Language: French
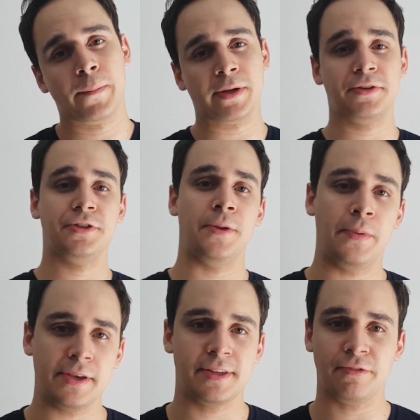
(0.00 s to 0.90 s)

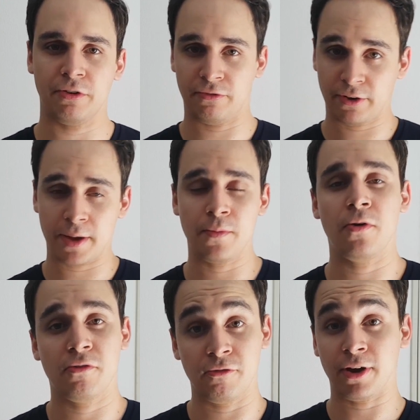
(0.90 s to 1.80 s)
participer et ça fait
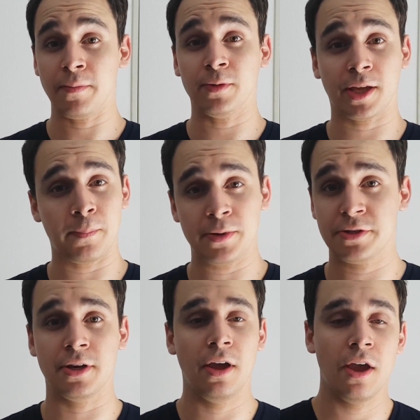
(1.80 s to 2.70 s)
vraiment vraiment très
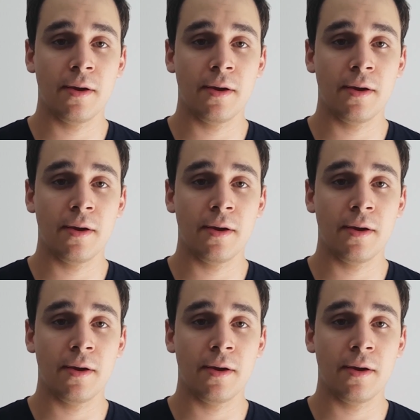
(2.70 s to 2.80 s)
plaisir.